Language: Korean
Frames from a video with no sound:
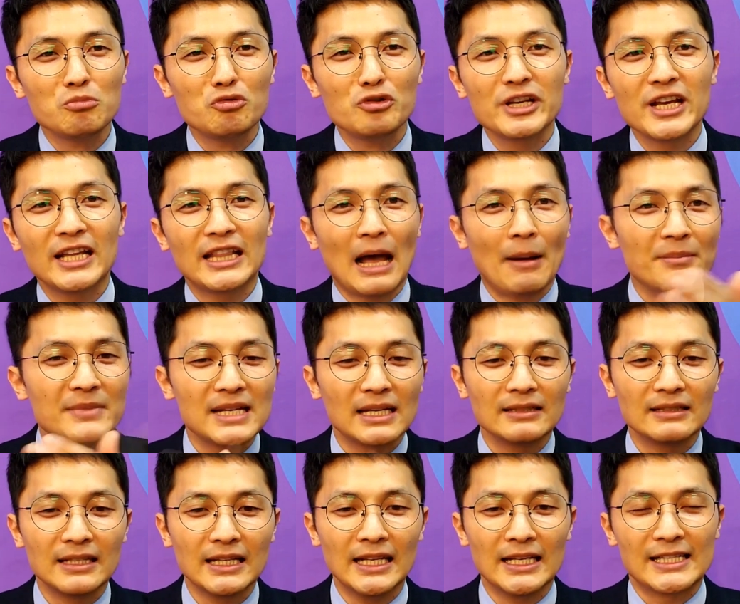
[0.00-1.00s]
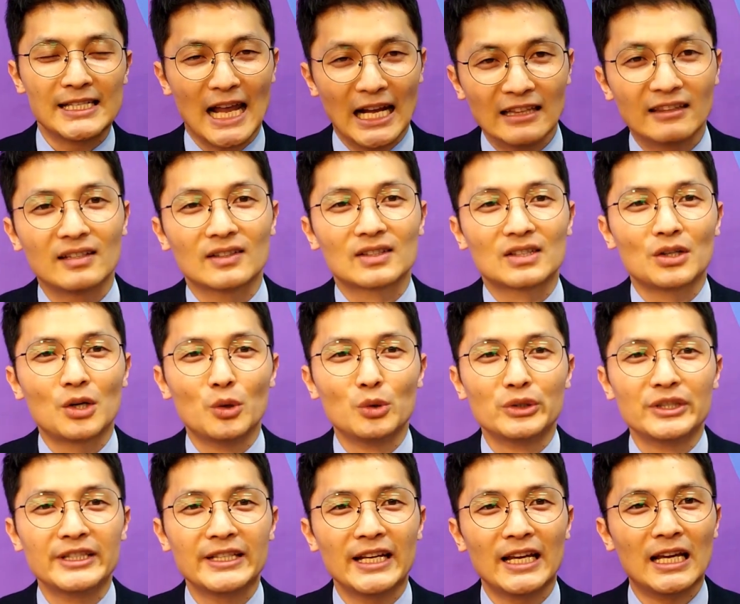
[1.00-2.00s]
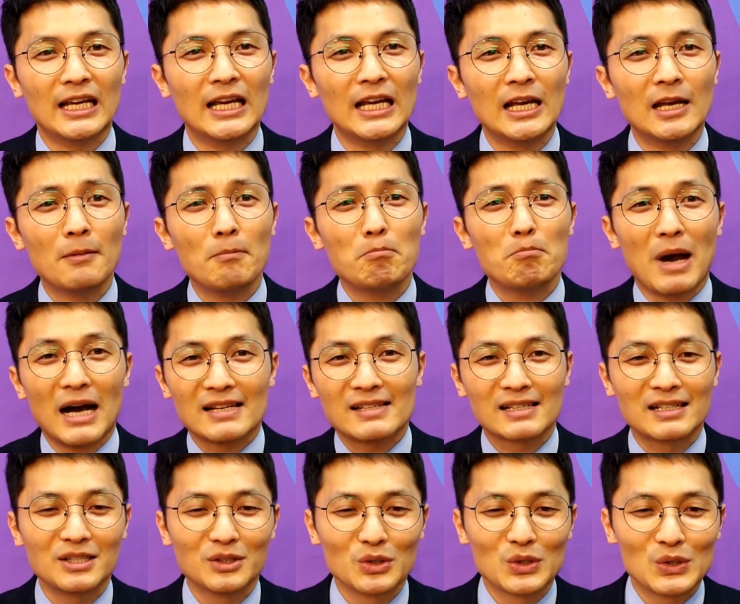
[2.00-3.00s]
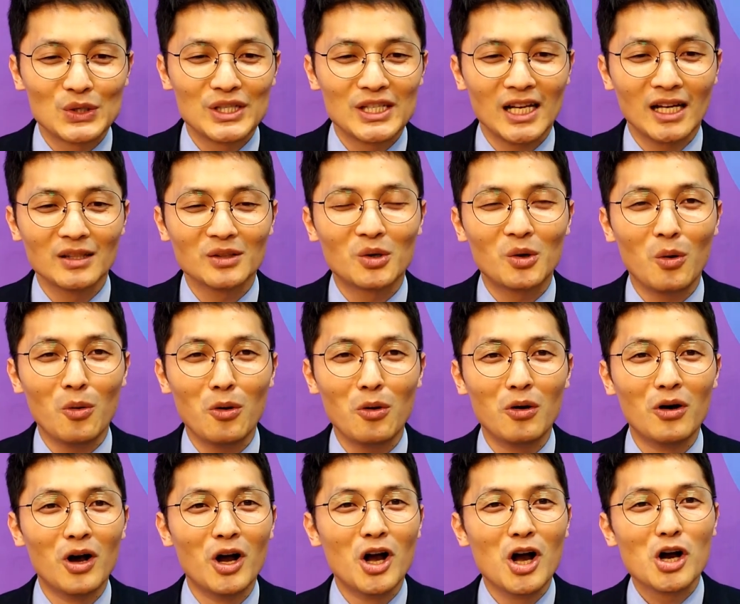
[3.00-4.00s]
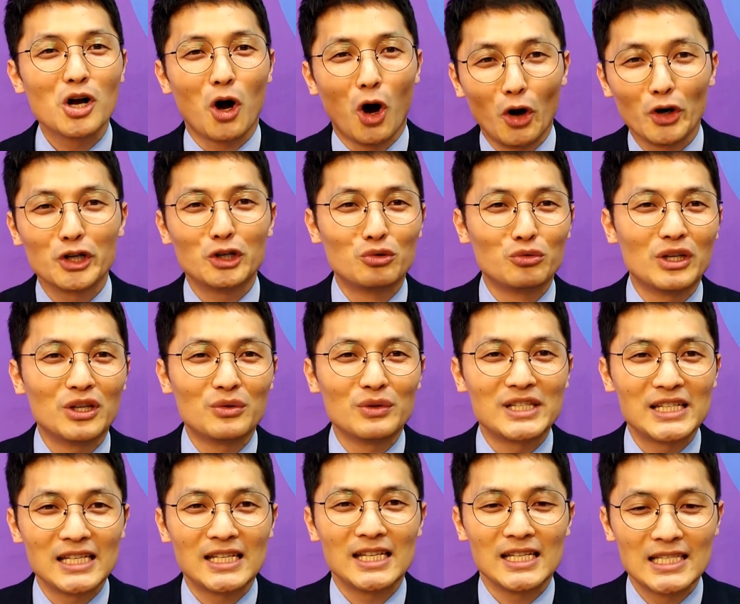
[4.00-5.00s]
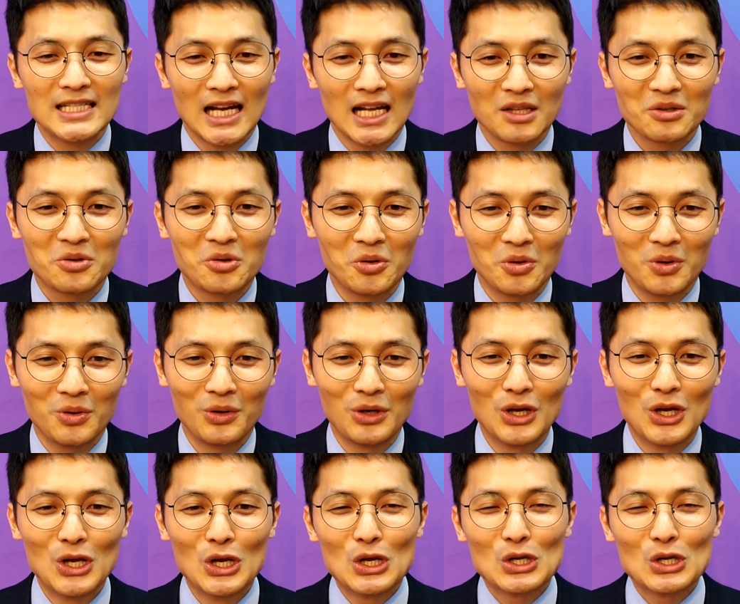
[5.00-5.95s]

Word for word: 무리의 남자들이 잔뜩 들어오는데 마스크도 쓰지 않고 거리두기도 지키지 않고